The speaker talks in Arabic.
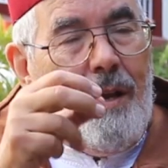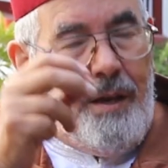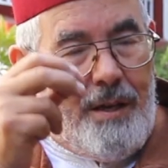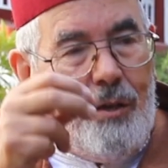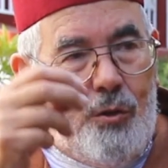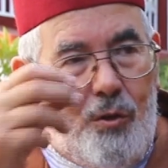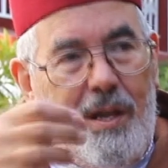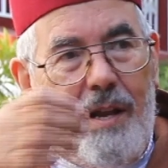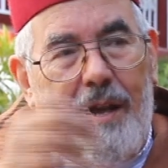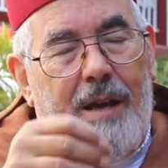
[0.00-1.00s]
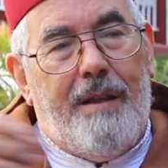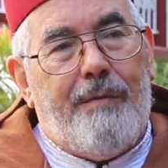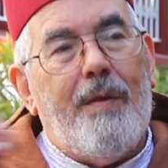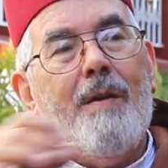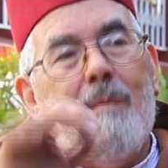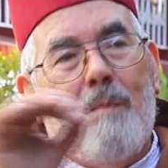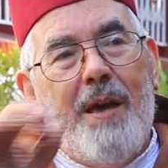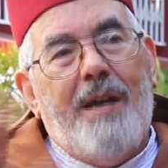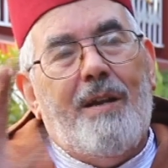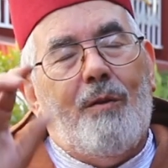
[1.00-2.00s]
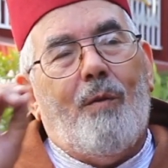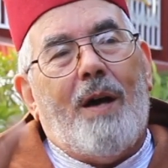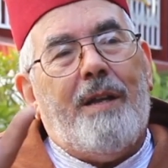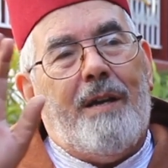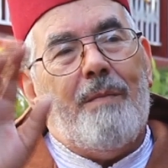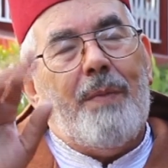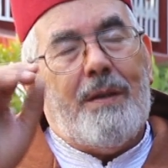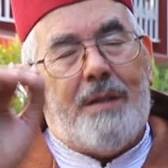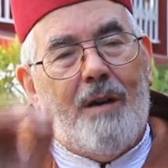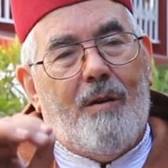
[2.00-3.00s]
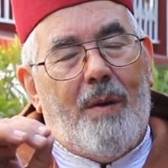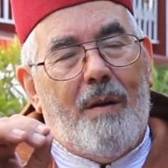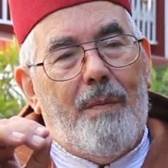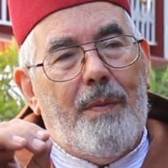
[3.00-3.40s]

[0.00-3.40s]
يعني جوج ديال الاهداف باينين وواضحين شنو هما